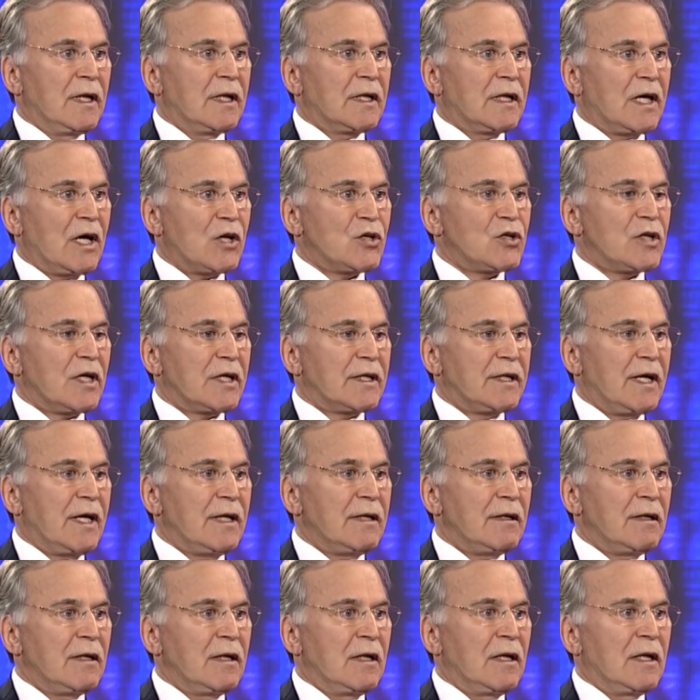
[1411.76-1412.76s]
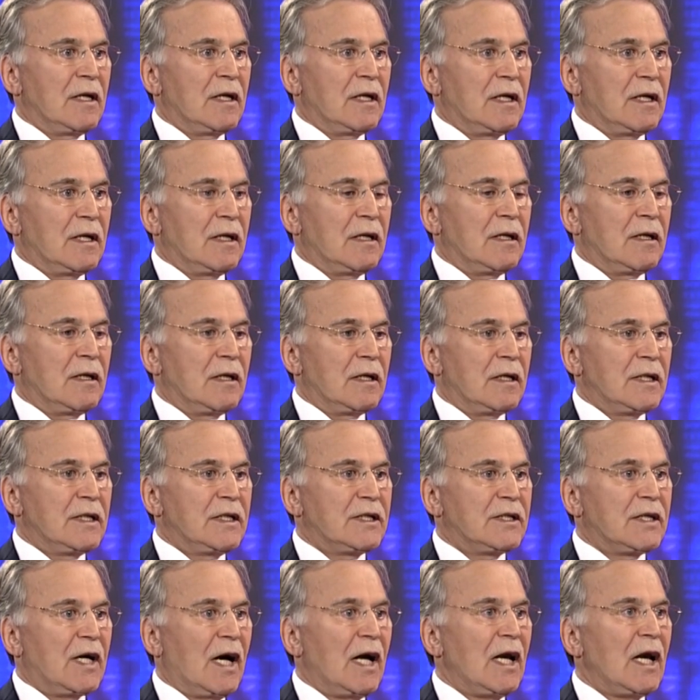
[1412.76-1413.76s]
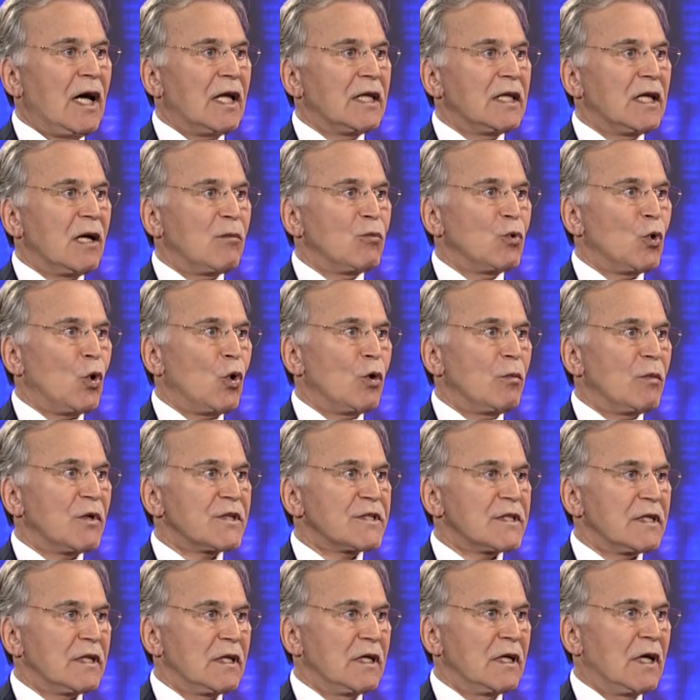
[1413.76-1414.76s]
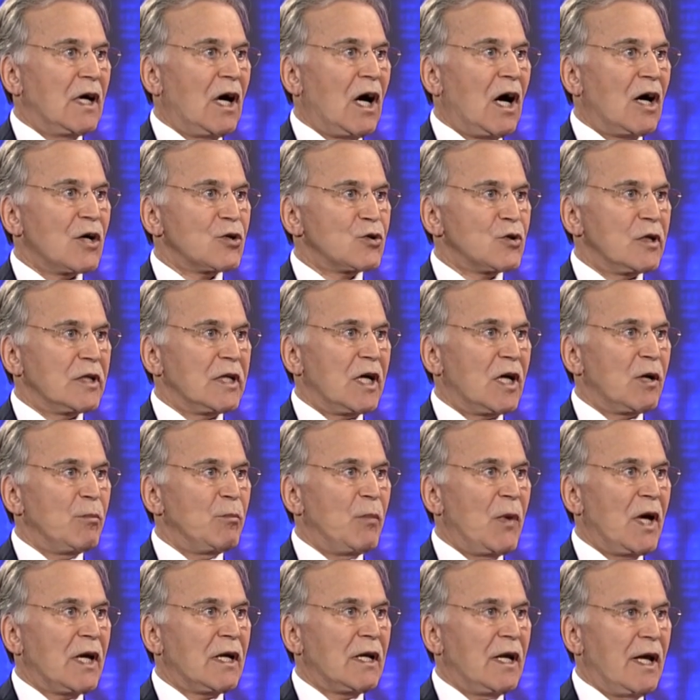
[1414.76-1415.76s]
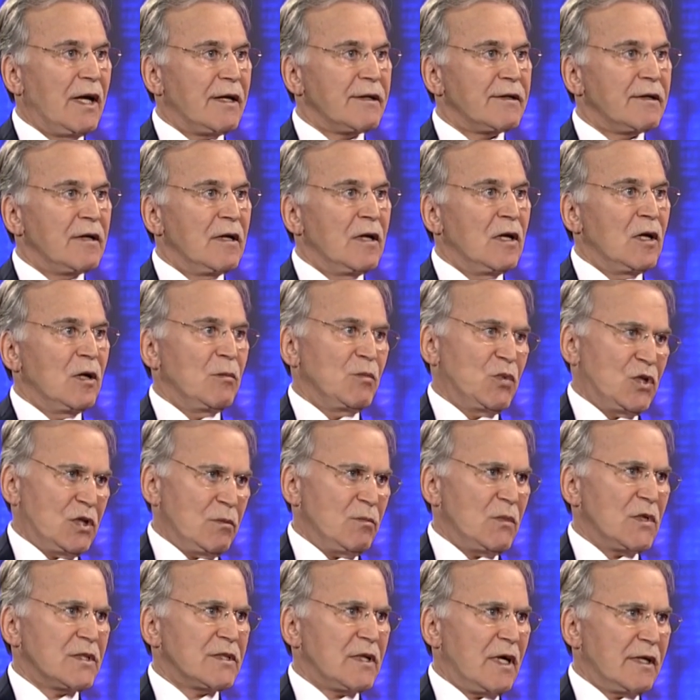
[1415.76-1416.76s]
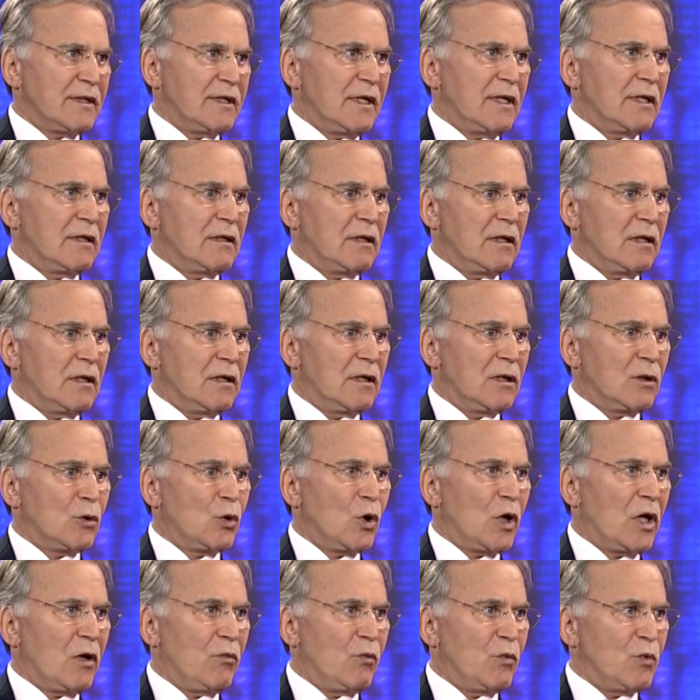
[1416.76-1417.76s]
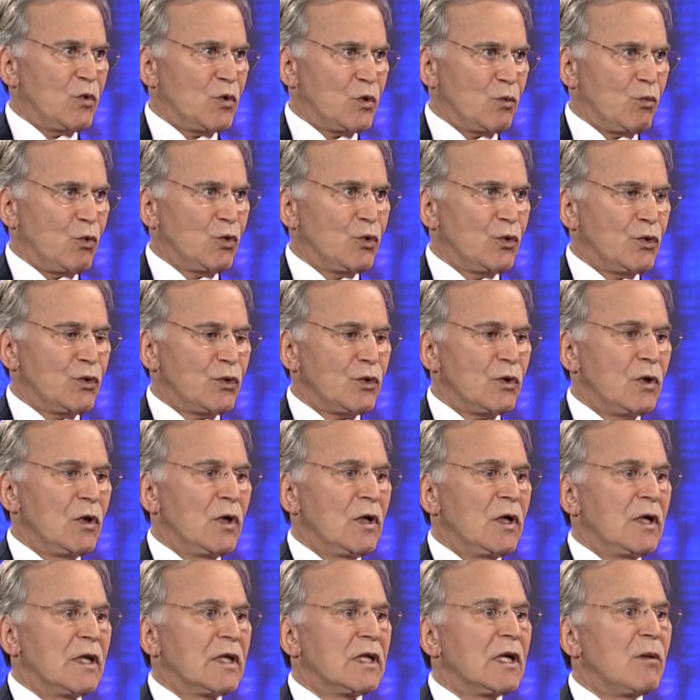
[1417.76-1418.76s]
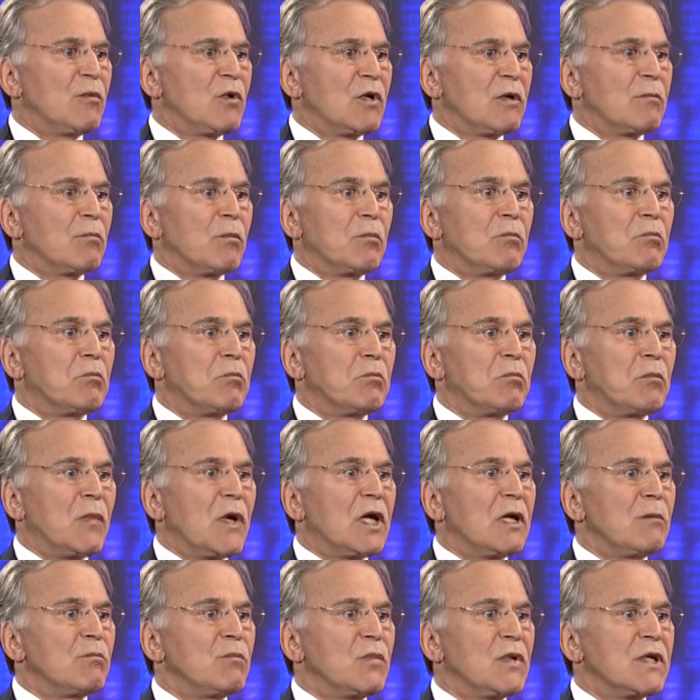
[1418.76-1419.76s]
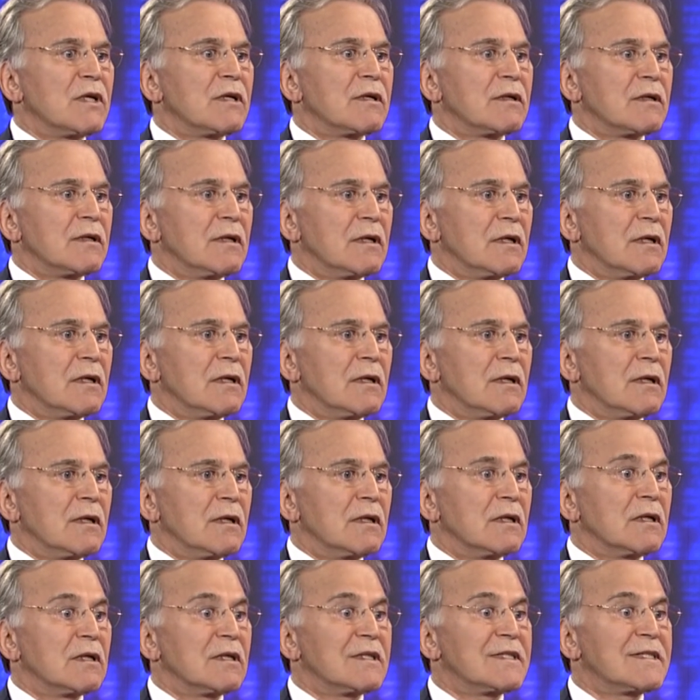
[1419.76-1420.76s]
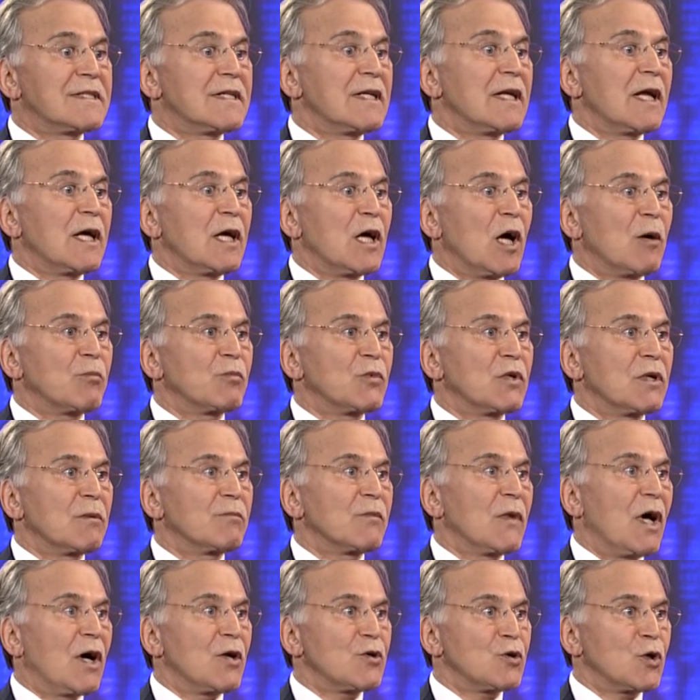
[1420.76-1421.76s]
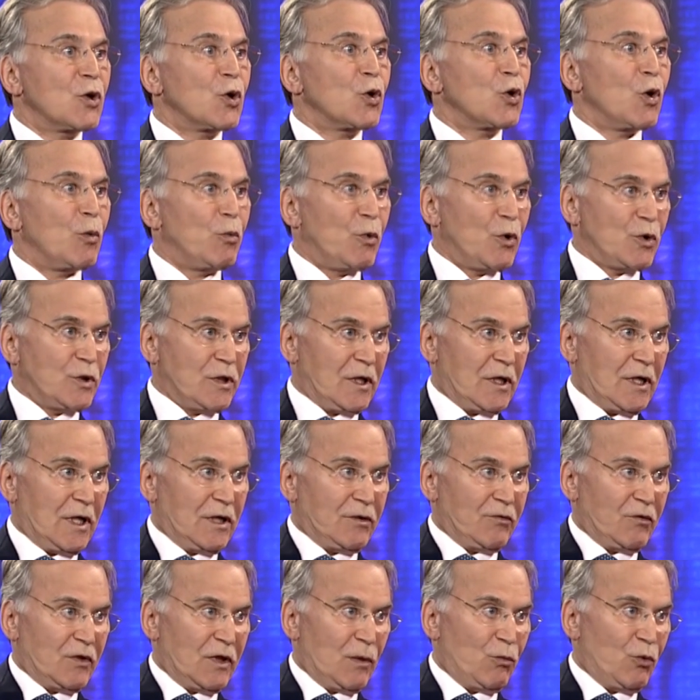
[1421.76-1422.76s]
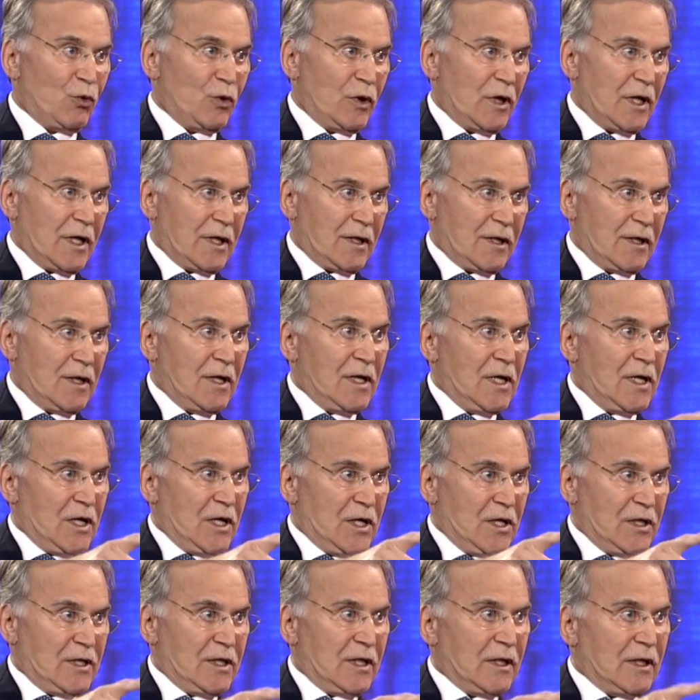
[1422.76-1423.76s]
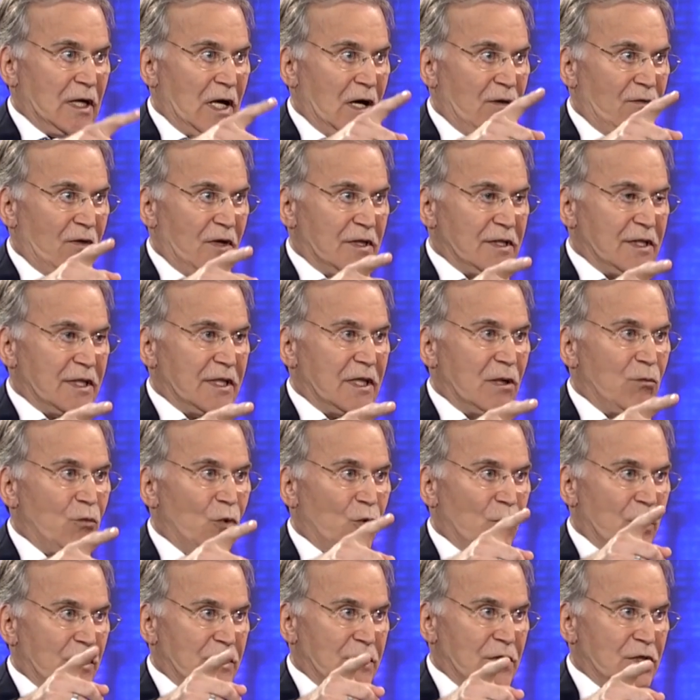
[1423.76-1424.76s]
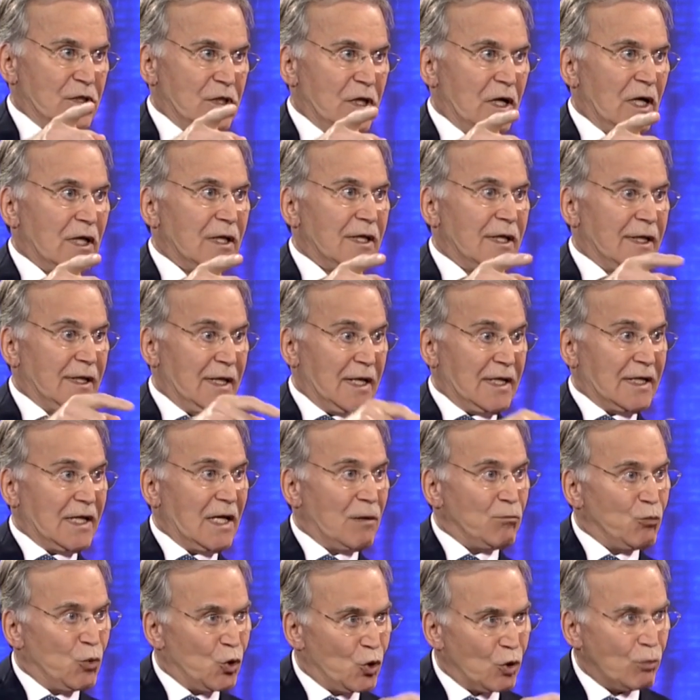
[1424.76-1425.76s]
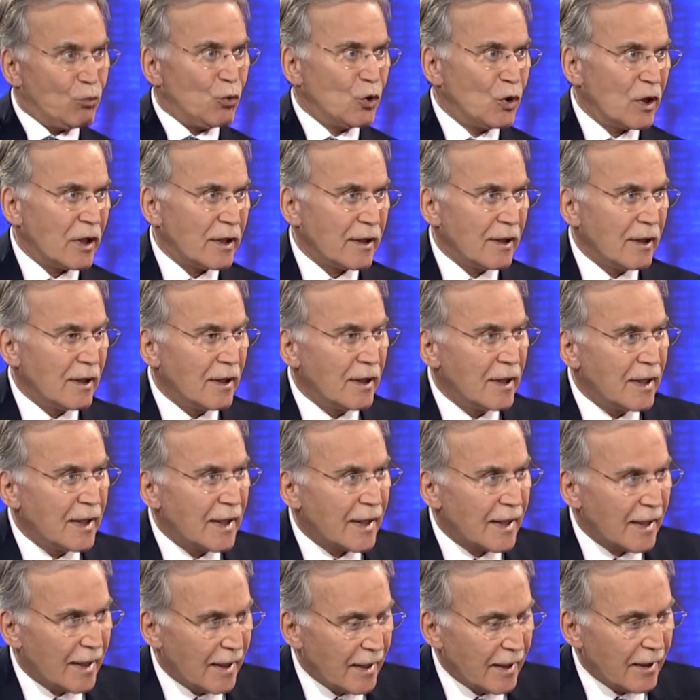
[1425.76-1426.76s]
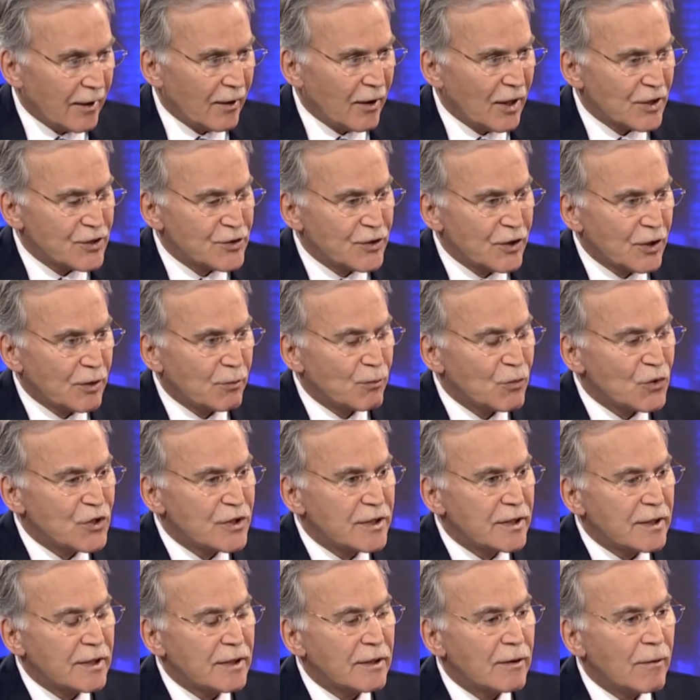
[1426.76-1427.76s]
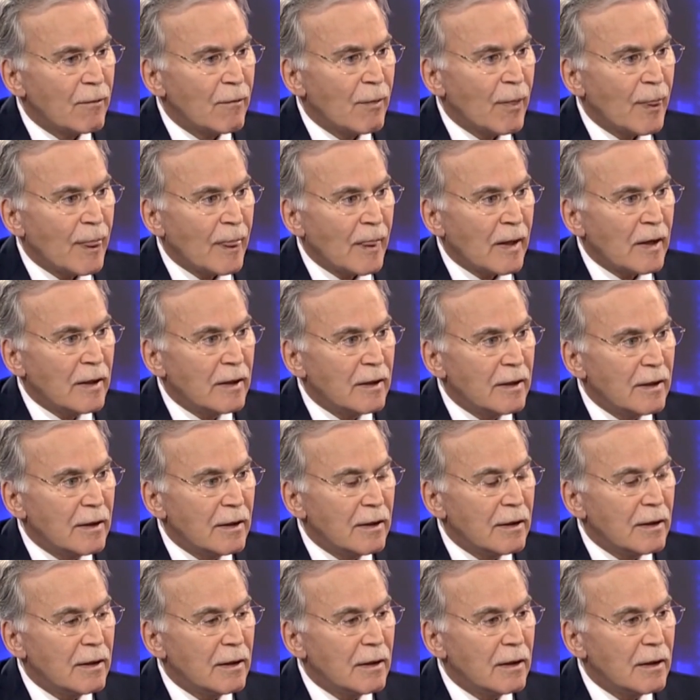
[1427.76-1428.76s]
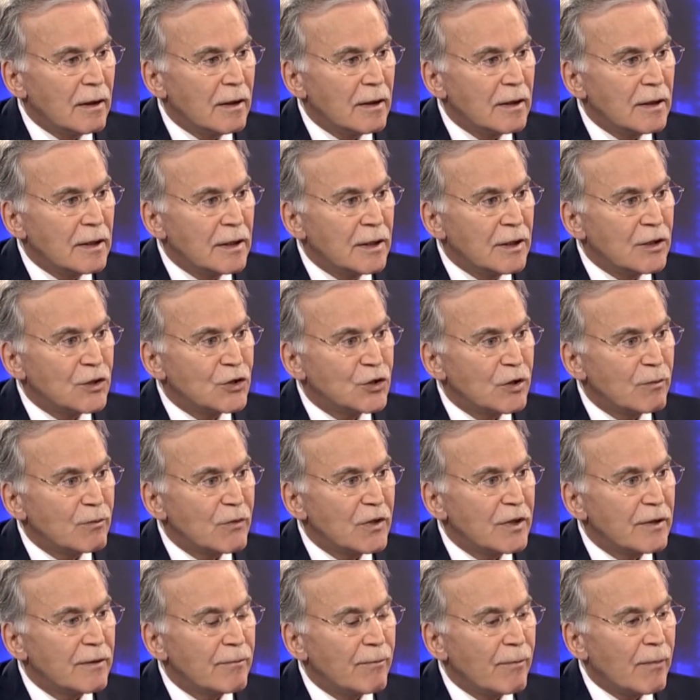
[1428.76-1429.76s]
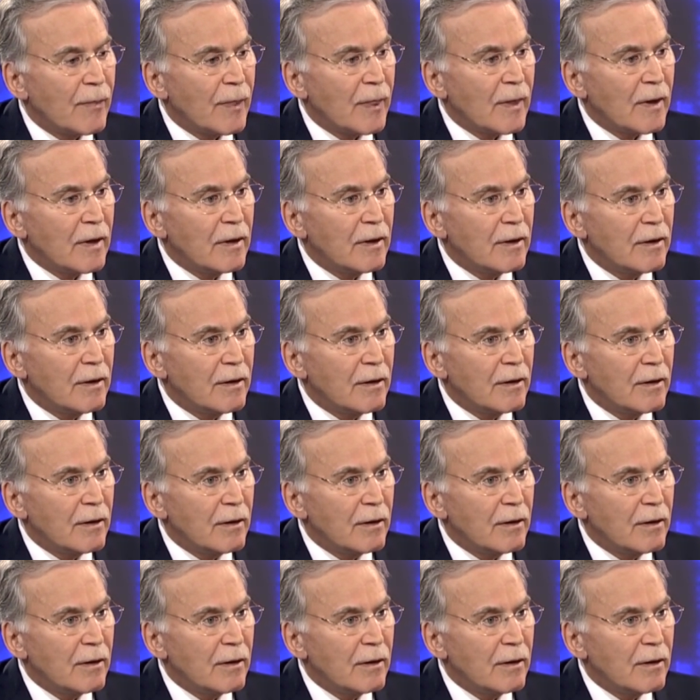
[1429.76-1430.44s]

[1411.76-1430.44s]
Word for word: gerçekten e, ideal anlamda olmasını arz eder, bekler. Bizim de zaten e, görevimiz budur. Demin benim bir e, sizinle yaptığım daha önceki röportajların atıfta bulunarak işte daha fazla demokrasi, insan hakları derken bütün bunları e, kastetmiştik. E, şimdi e,